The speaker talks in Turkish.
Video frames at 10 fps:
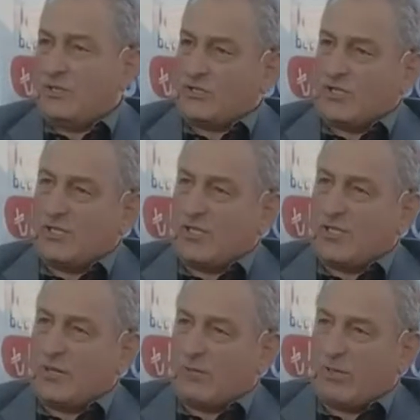çeşitli
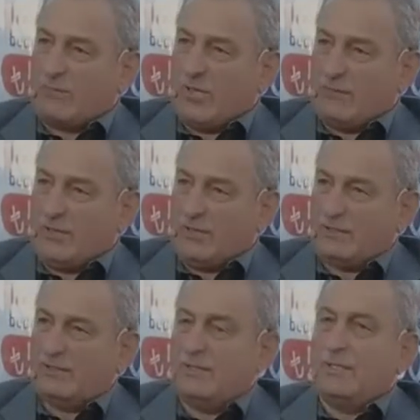kavramlar
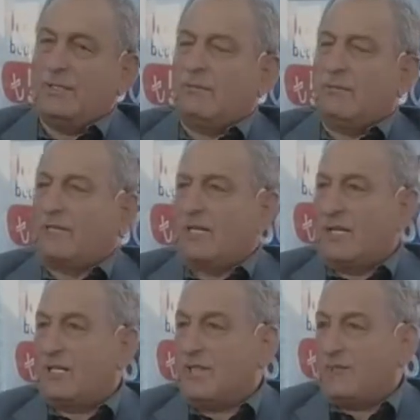var. Evet.
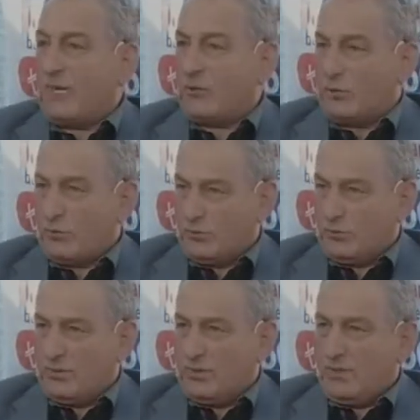Mesela tefekkür,
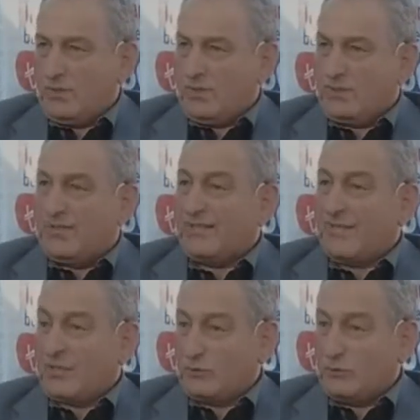
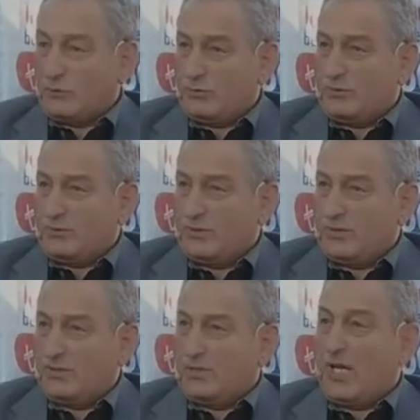tezekkür,
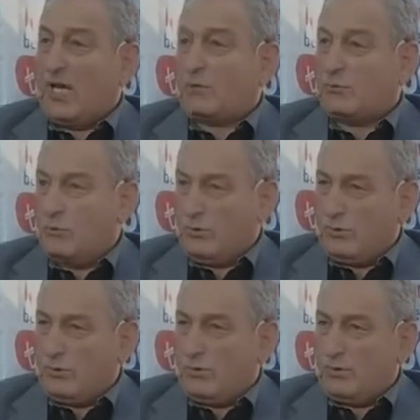taakkul
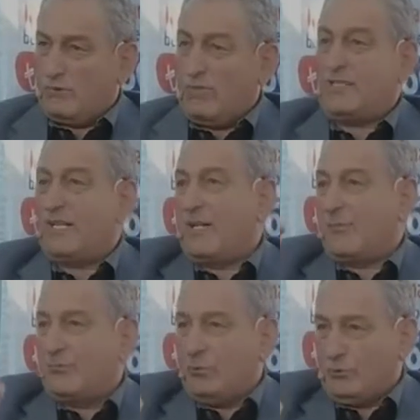ve
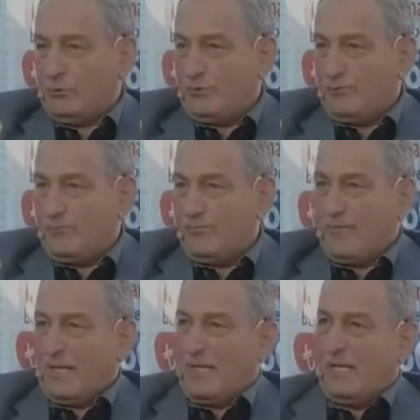tedebbür. Bir
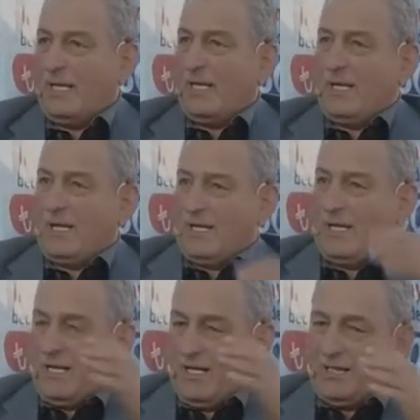de tefekkuh.
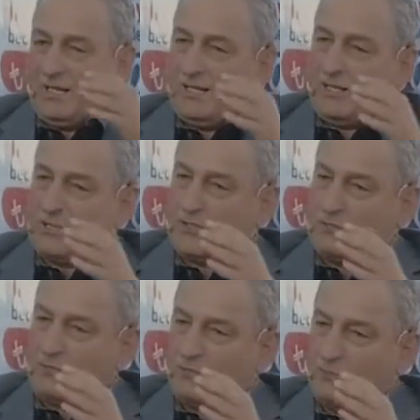Ha.
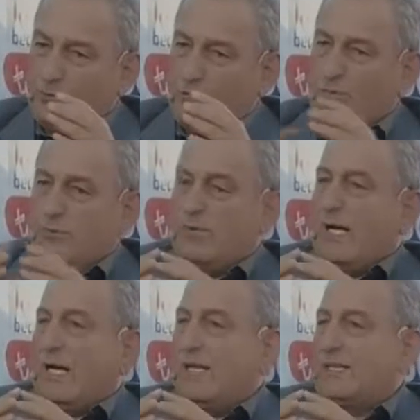Şimdi bu
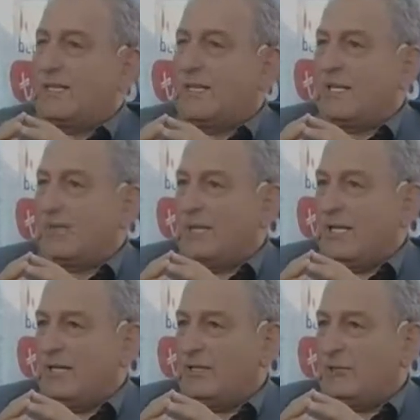ayeti
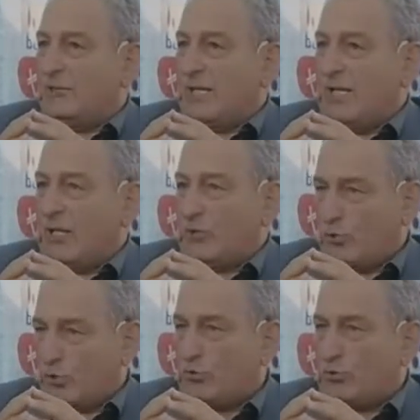kerimede Allahu Teala
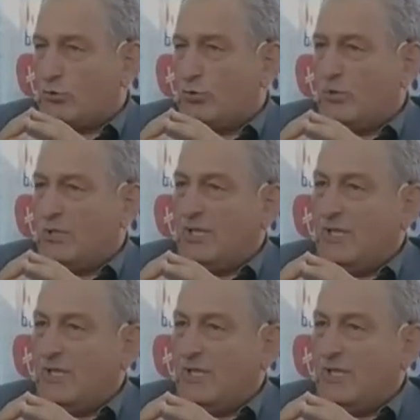sorusunu